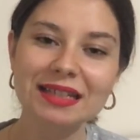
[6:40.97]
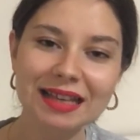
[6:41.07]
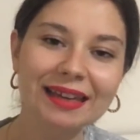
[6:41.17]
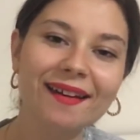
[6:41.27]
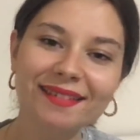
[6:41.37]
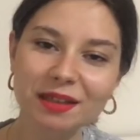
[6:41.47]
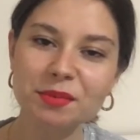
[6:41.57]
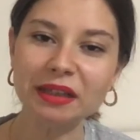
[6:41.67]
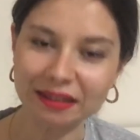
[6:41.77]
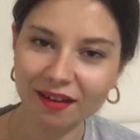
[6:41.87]
Sen
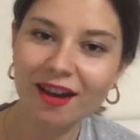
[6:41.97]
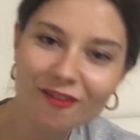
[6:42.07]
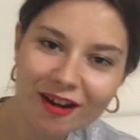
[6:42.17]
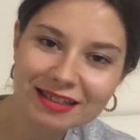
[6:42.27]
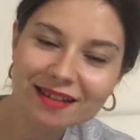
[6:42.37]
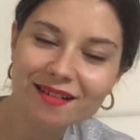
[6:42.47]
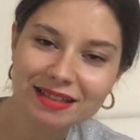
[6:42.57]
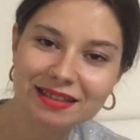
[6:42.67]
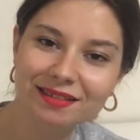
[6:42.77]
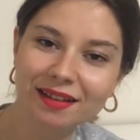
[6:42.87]
kendine bir 2 ay versen
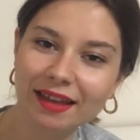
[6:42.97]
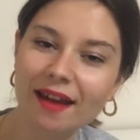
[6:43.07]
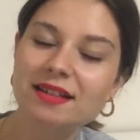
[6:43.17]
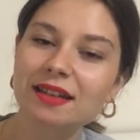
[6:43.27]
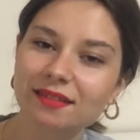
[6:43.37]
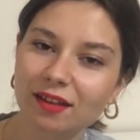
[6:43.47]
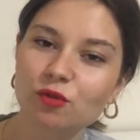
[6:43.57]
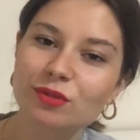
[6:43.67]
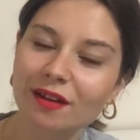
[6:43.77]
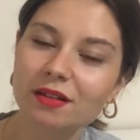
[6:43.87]
aslında
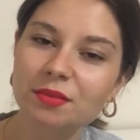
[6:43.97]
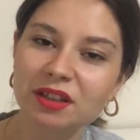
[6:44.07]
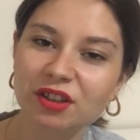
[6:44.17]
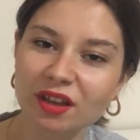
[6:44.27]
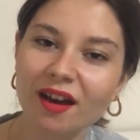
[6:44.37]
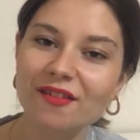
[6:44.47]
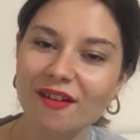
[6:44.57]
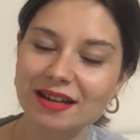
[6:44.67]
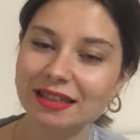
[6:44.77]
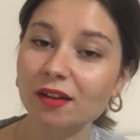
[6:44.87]
gerçekten düzenli bir 2 ay
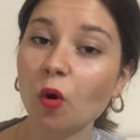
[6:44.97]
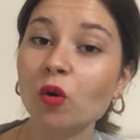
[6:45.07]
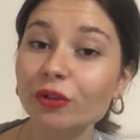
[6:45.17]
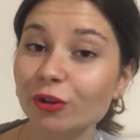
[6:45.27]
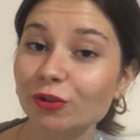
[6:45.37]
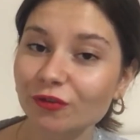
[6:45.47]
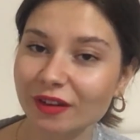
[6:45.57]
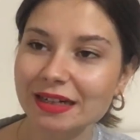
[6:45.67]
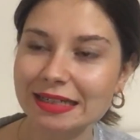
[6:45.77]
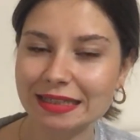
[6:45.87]
versen 10 kilonu
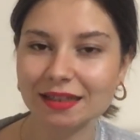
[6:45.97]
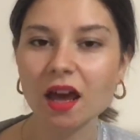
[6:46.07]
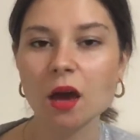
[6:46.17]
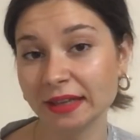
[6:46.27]
verirsin.